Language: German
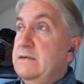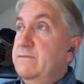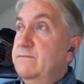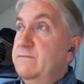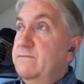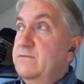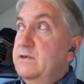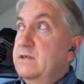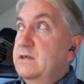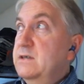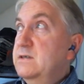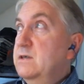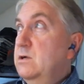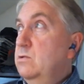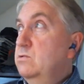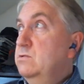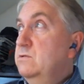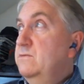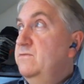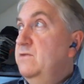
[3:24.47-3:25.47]
Für das
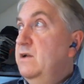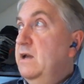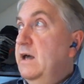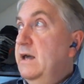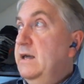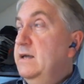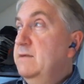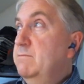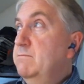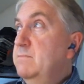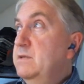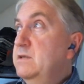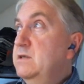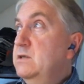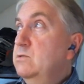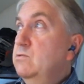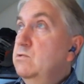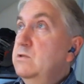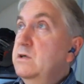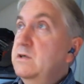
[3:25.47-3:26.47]
Auto vielleicht ein
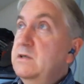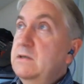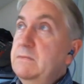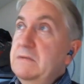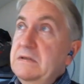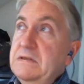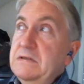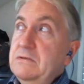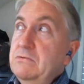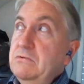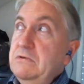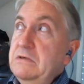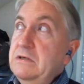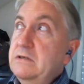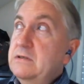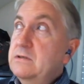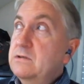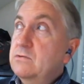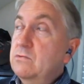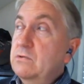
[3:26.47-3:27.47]
bisschen
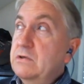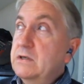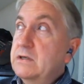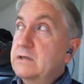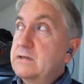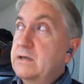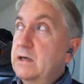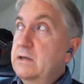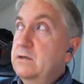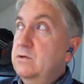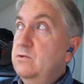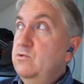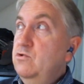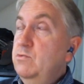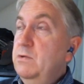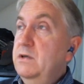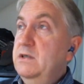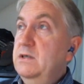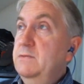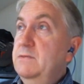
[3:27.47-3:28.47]
unterdimensioniert oder das andere
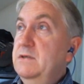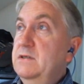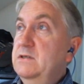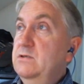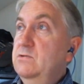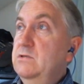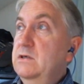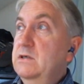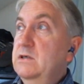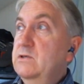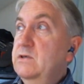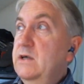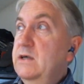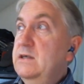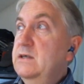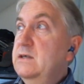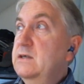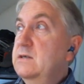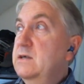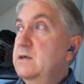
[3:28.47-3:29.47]
überdimensioniert. Also hätte
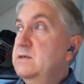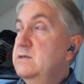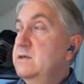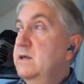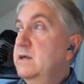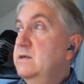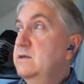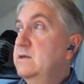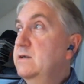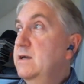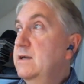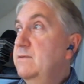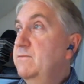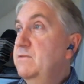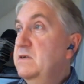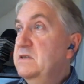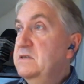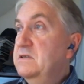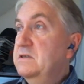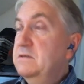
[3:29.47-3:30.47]
ich gedacht, sie hätten
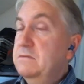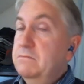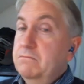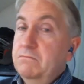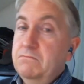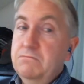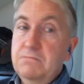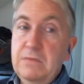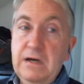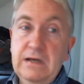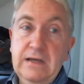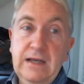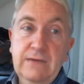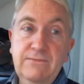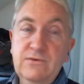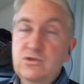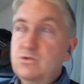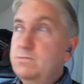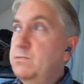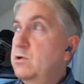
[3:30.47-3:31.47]
etwas, einen
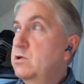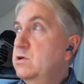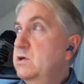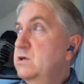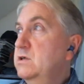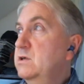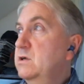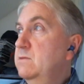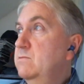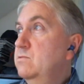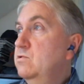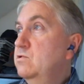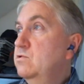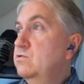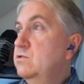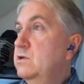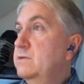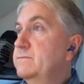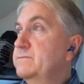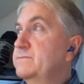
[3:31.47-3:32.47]
etwas sportlicheren
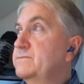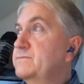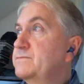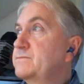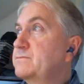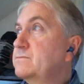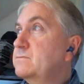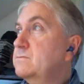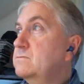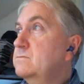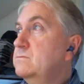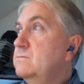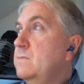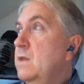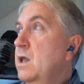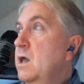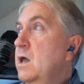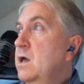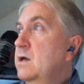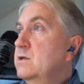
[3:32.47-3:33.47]
Motor.
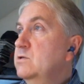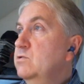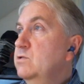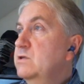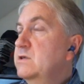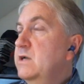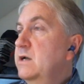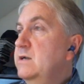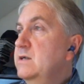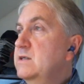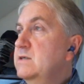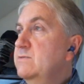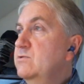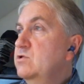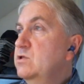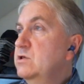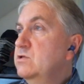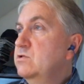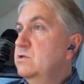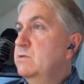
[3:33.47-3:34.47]
So, ich kann jetzt
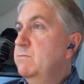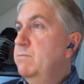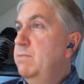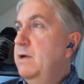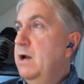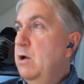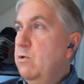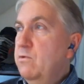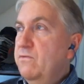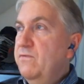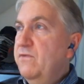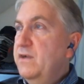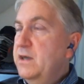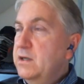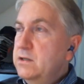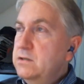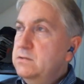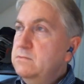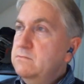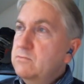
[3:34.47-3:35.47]
zwischen so einem Blau
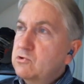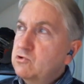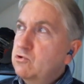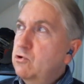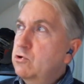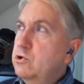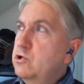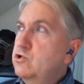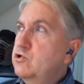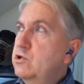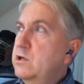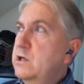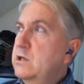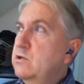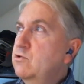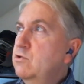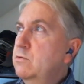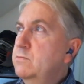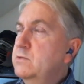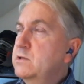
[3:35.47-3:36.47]
wählen, was auch nicht schlecht
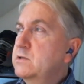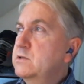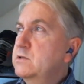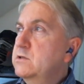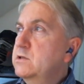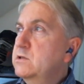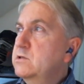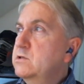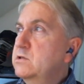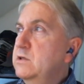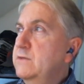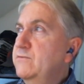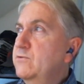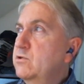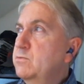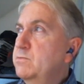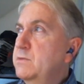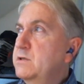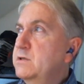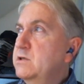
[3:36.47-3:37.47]
kommt. Das ist jetzt
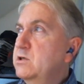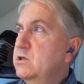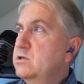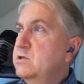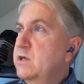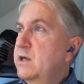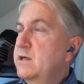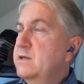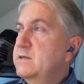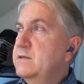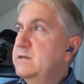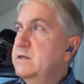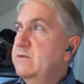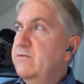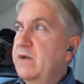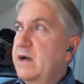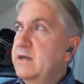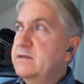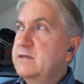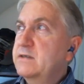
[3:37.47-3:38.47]
defaultmäßig, zeigen sie hier
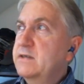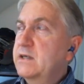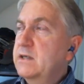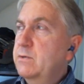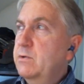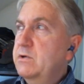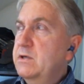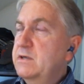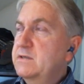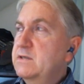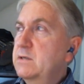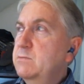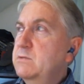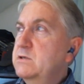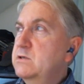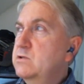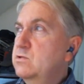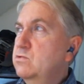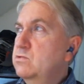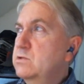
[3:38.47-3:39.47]
weiß. Das hat aber nichts damit
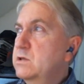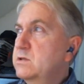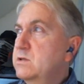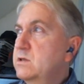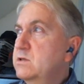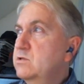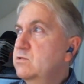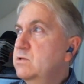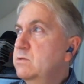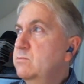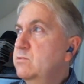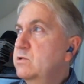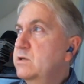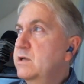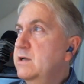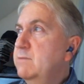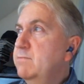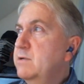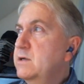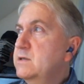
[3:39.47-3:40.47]
zu tun, dass das zu dem
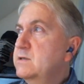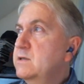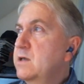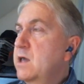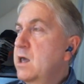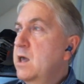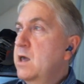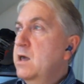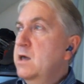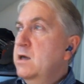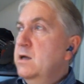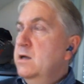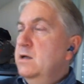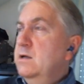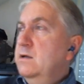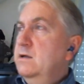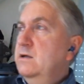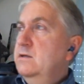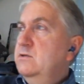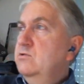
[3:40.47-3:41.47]
Modell passt.
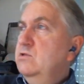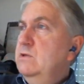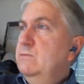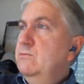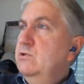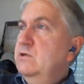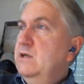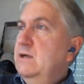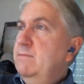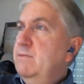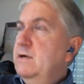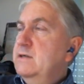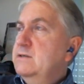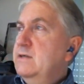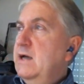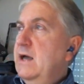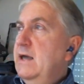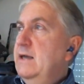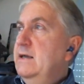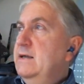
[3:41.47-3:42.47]
Zu dem Modell
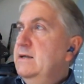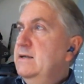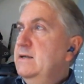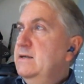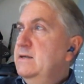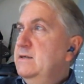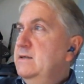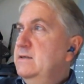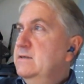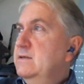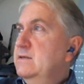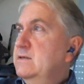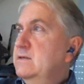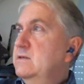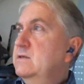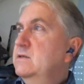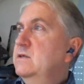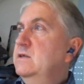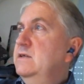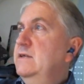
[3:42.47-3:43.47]
passt eigentlich
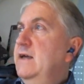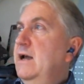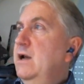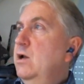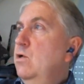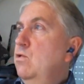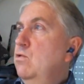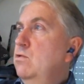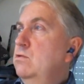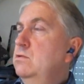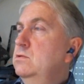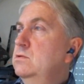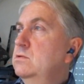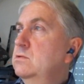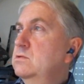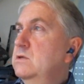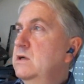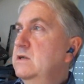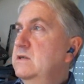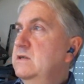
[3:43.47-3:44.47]
dieses Yellow
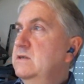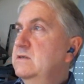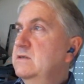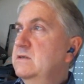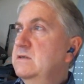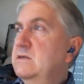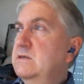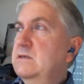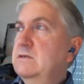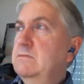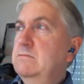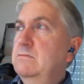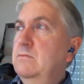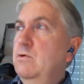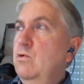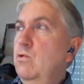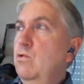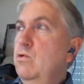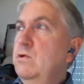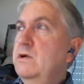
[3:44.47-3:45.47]
oder dieses
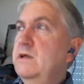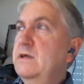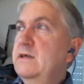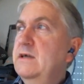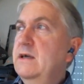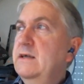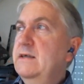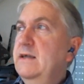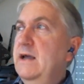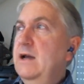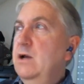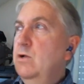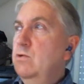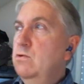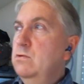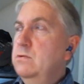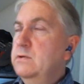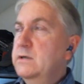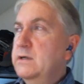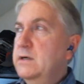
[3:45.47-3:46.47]

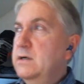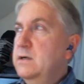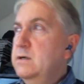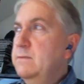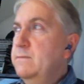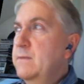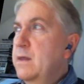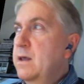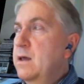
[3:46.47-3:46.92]
Honig-Yellow, ja.